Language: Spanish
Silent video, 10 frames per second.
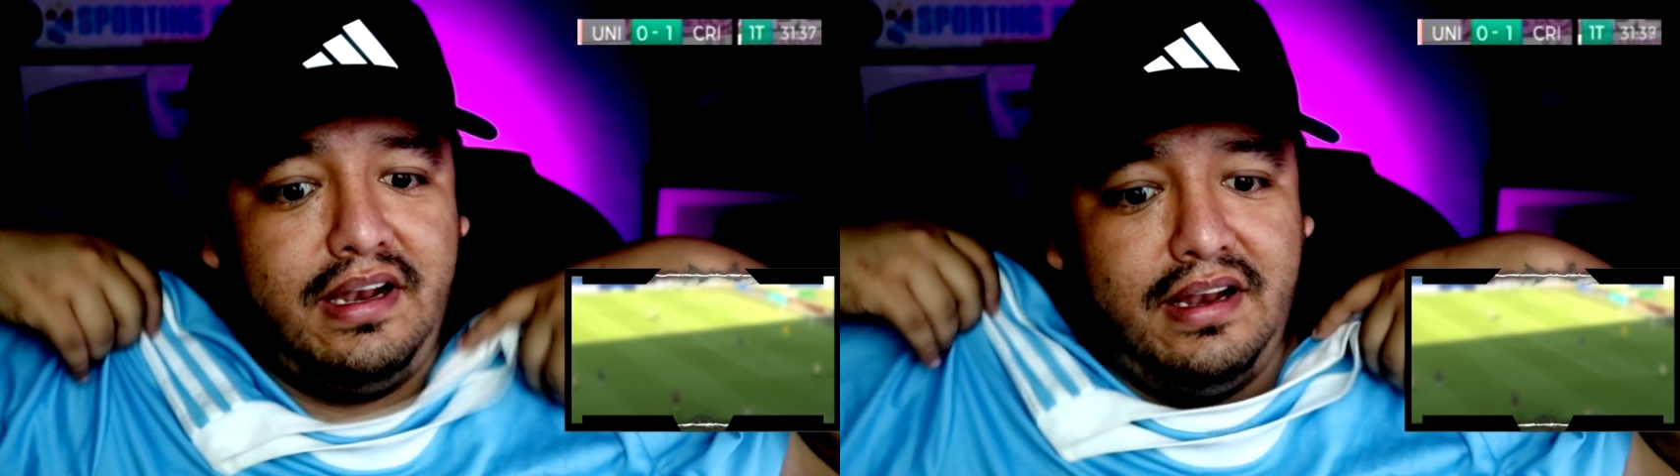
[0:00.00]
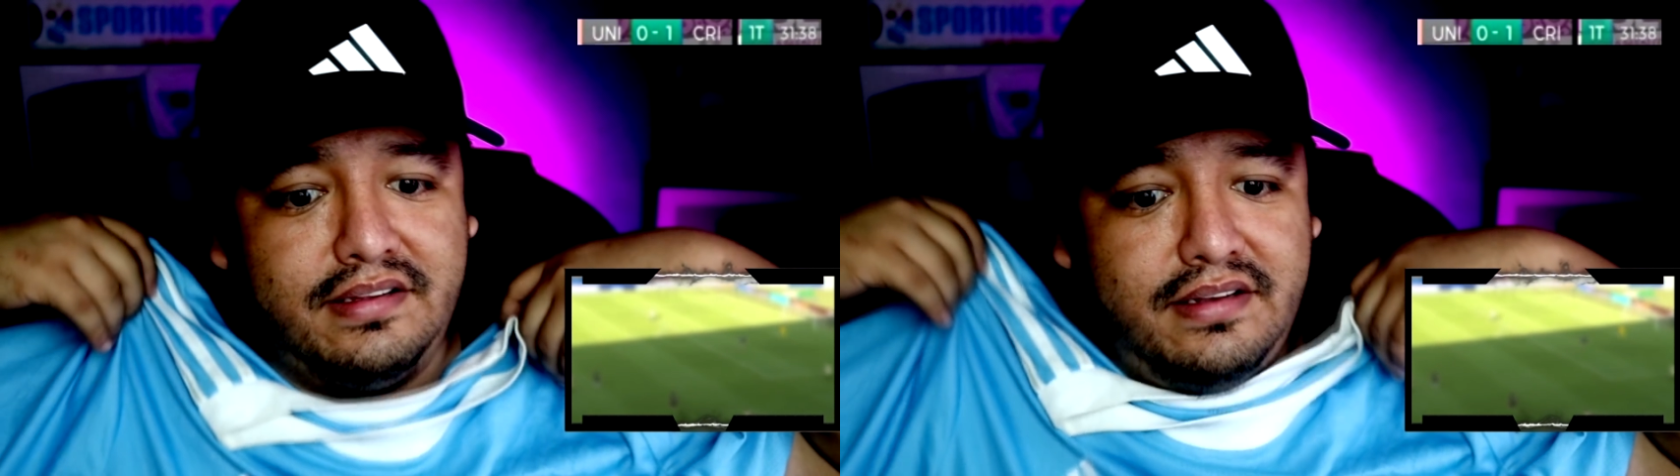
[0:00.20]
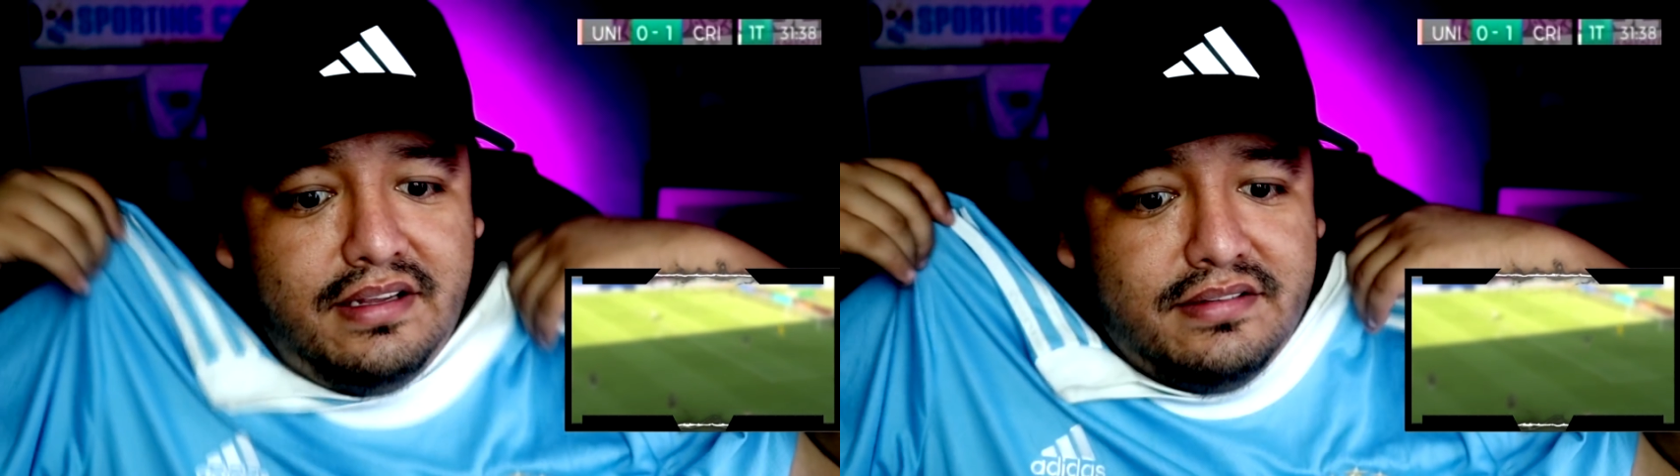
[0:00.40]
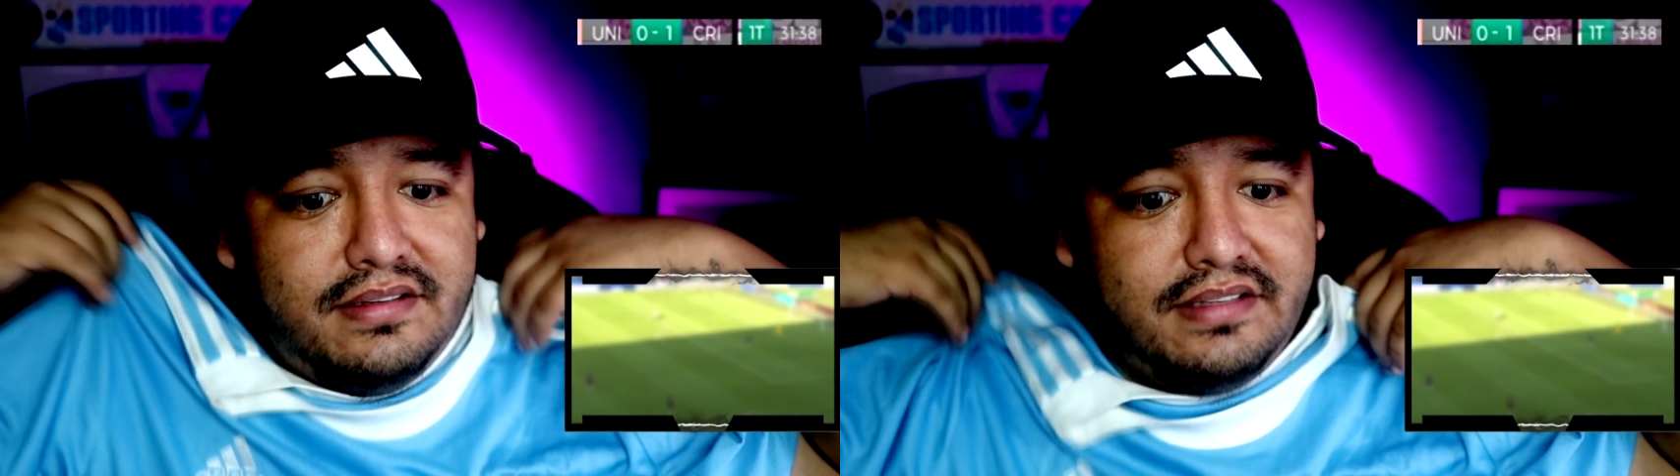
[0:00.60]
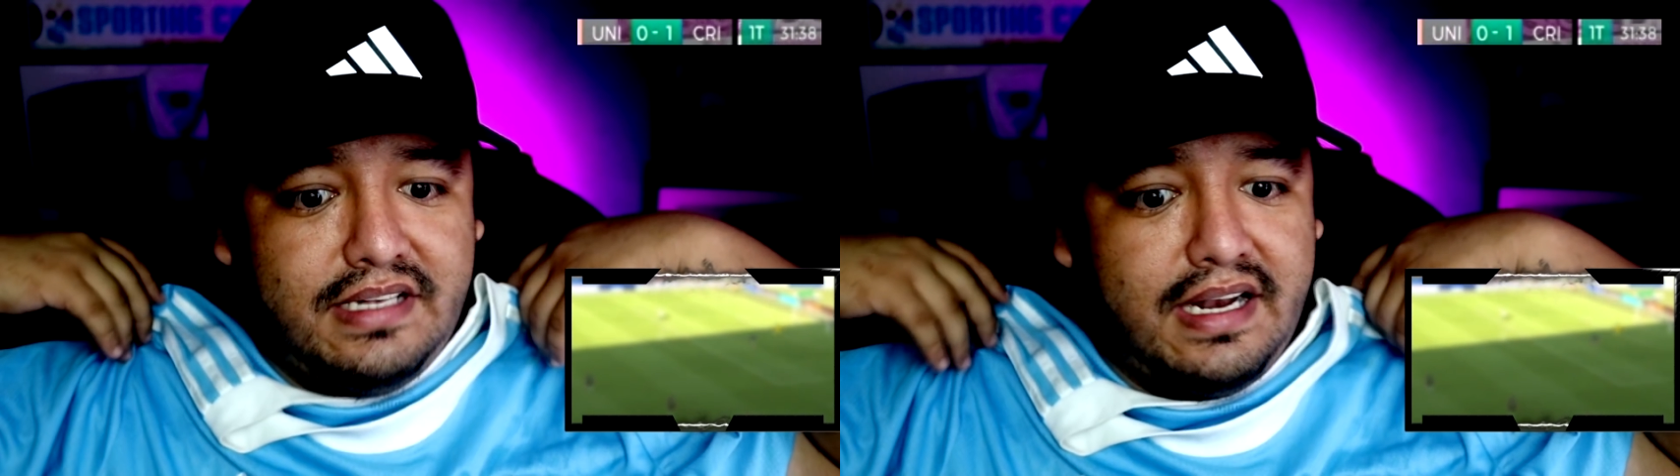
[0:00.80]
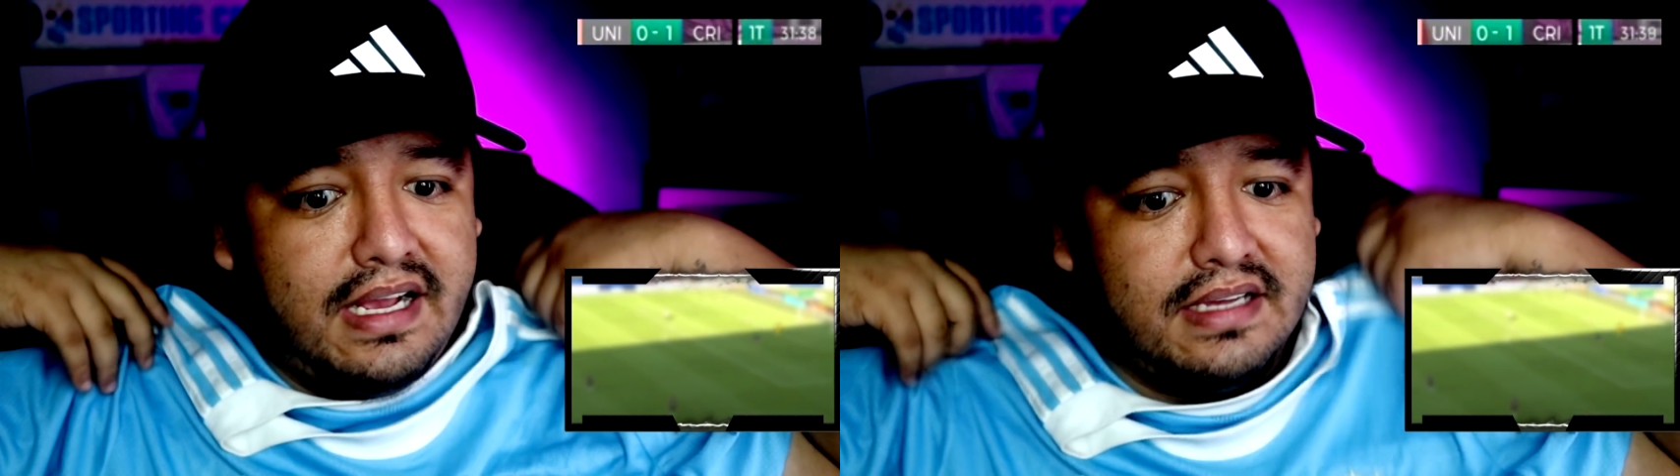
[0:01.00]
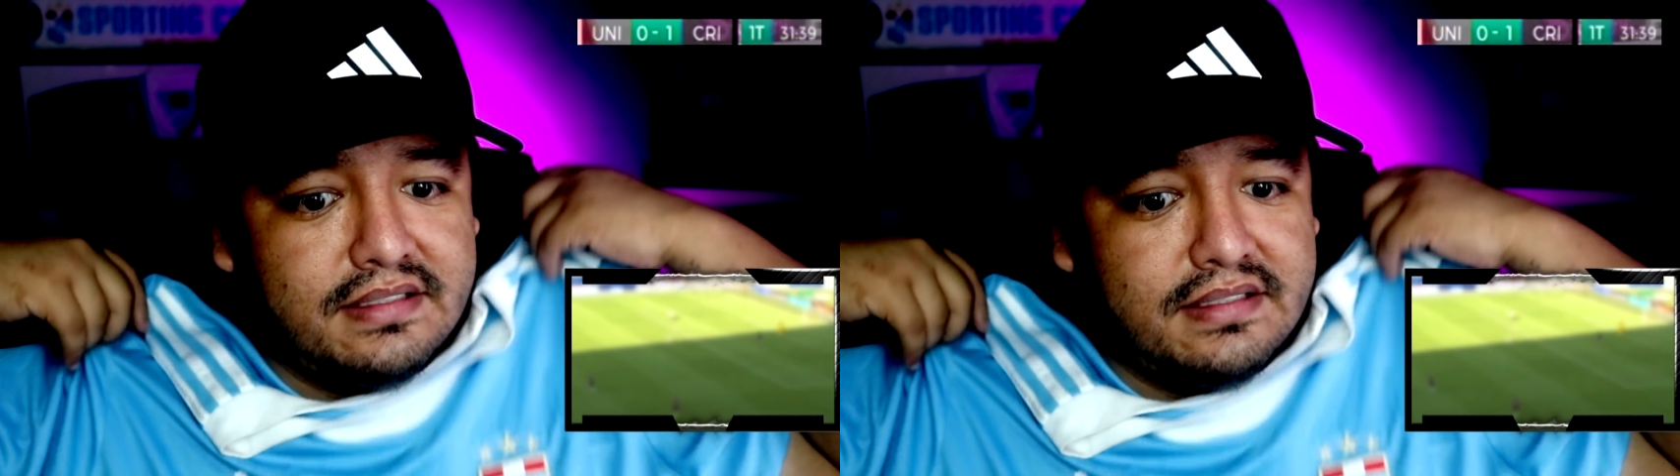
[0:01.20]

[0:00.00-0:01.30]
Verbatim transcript: las, las, alaracas.